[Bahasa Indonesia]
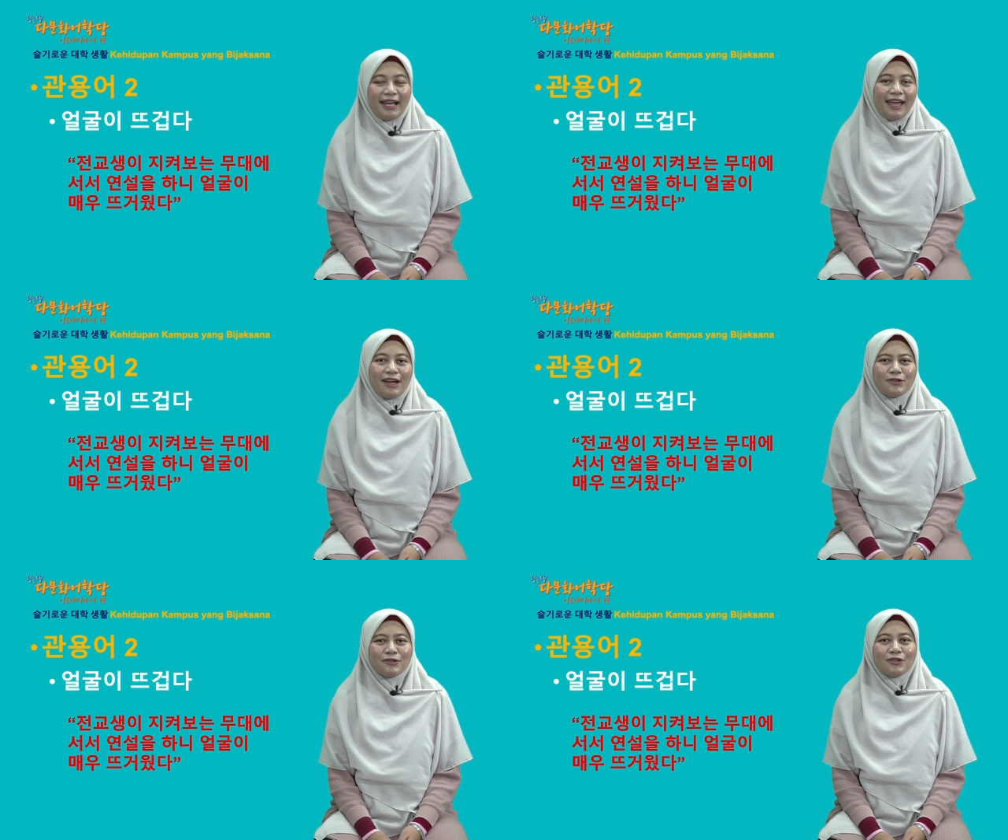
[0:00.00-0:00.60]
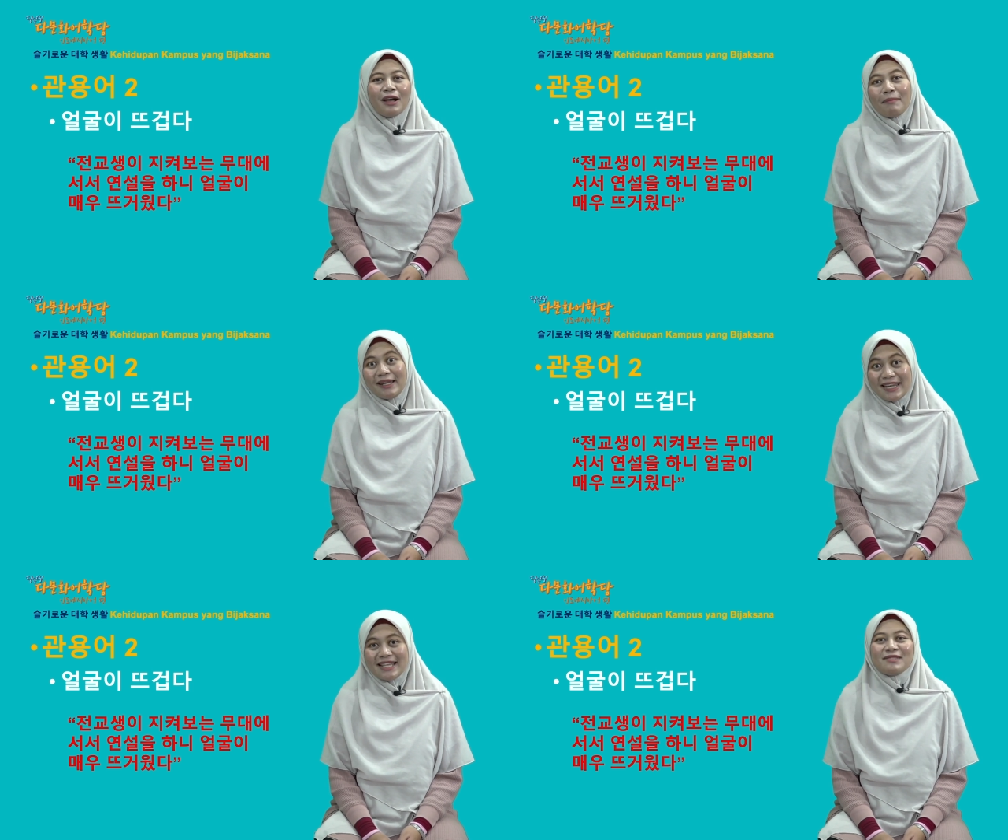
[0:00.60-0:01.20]
Kayak aduh nggak
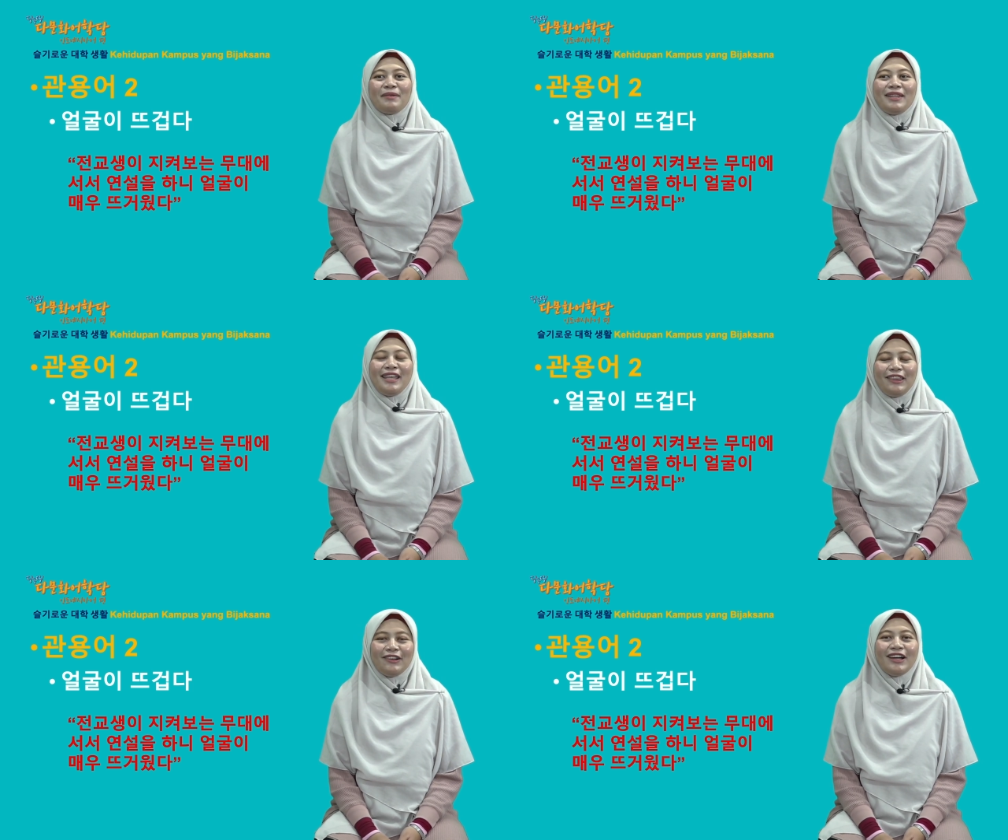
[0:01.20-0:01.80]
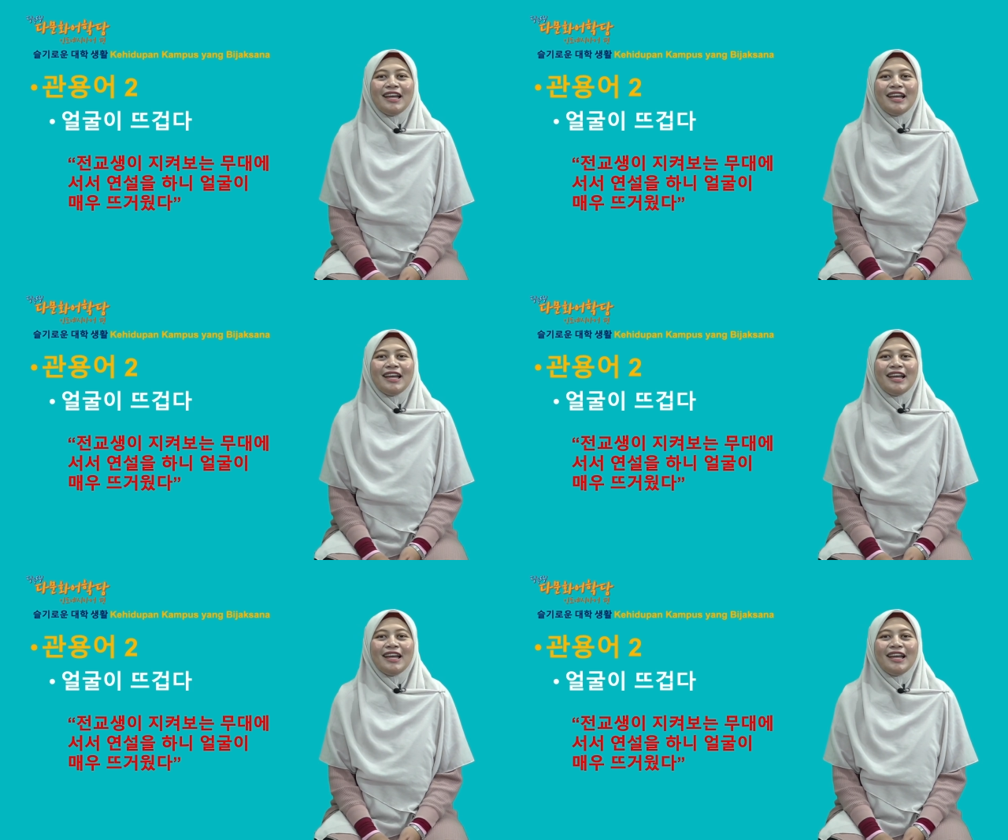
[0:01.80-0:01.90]
pede seperti itu.